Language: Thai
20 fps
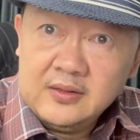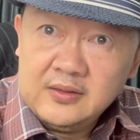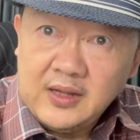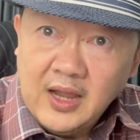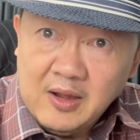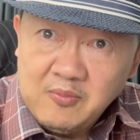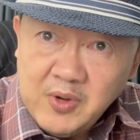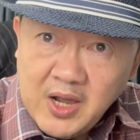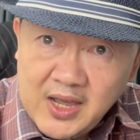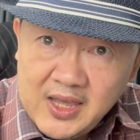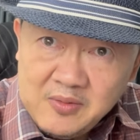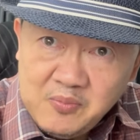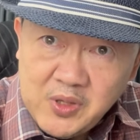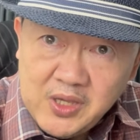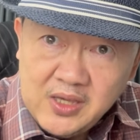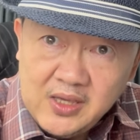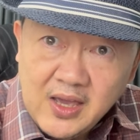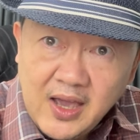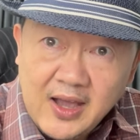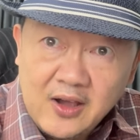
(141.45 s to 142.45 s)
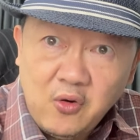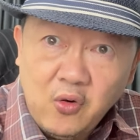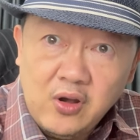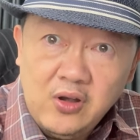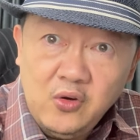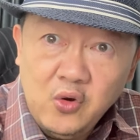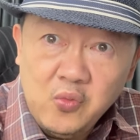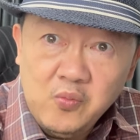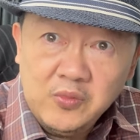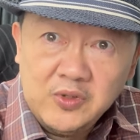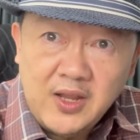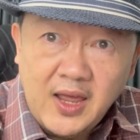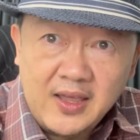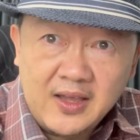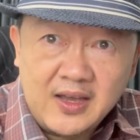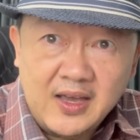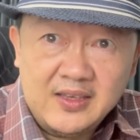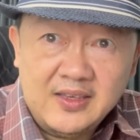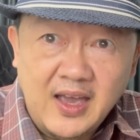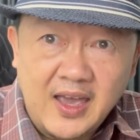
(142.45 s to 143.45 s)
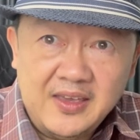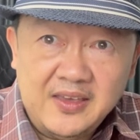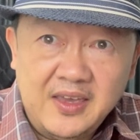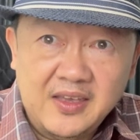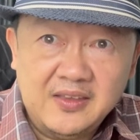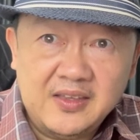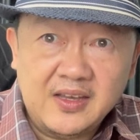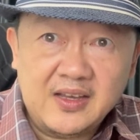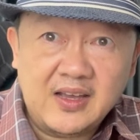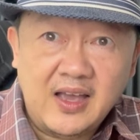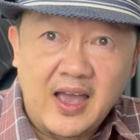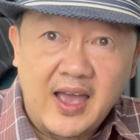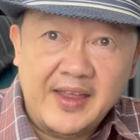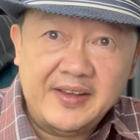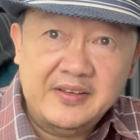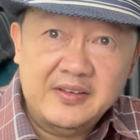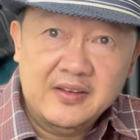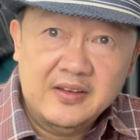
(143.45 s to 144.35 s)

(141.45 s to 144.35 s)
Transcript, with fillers: ทำให้พี่ยาคนลุมได้ขยายกิจการ